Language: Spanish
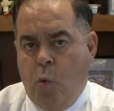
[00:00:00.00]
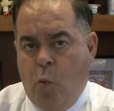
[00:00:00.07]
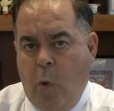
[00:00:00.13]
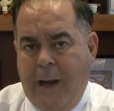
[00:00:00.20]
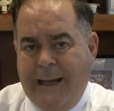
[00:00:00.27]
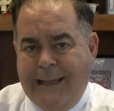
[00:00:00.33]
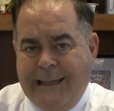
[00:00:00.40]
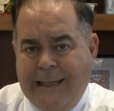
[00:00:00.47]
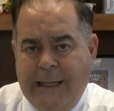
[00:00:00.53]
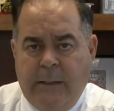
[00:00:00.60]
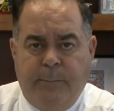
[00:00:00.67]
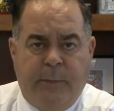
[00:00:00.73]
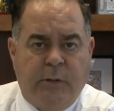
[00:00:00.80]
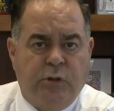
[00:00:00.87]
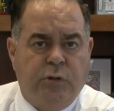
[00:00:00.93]

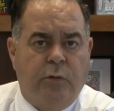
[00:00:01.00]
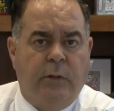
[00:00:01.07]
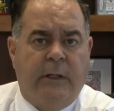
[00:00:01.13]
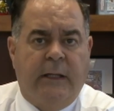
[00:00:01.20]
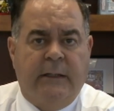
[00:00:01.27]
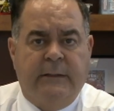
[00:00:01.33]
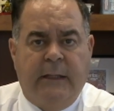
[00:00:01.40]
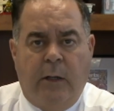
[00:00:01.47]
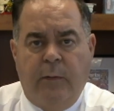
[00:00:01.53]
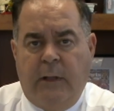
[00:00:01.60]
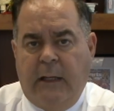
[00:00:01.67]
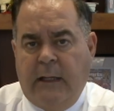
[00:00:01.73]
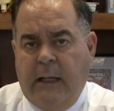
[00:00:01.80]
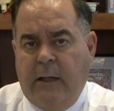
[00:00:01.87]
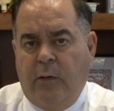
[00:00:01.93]
cualquier persona que ha estado
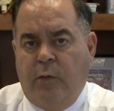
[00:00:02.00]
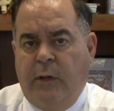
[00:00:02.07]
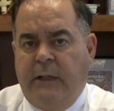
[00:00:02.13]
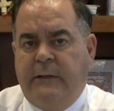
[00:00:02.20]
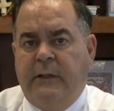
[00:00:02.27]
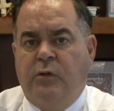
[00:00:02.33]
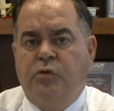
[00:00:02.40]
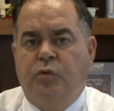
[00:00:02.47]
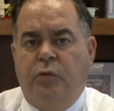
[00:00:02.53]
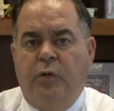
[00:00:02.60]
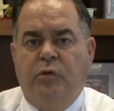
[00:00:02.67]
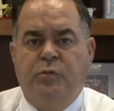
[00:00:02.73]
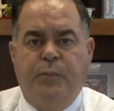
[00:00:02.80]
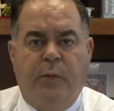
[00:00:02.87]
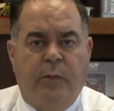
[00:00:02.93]
ilegal en los Estados
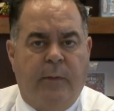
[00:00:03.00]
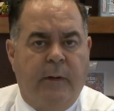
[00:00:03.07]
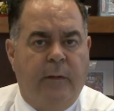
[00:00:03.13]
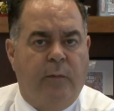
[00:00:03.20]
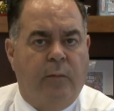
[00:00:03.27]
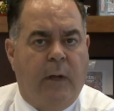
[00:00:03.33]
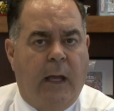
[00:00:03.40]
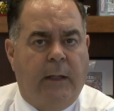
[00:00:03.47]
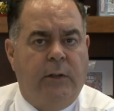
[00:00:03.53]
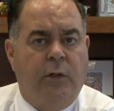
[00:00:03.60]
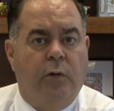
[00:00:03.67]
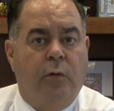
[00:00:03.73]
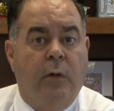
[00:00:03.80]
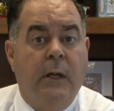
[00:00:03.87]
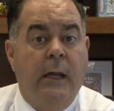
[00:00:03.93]
Unidos por más de un
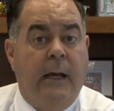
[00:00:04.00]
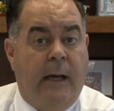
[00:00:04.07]
año,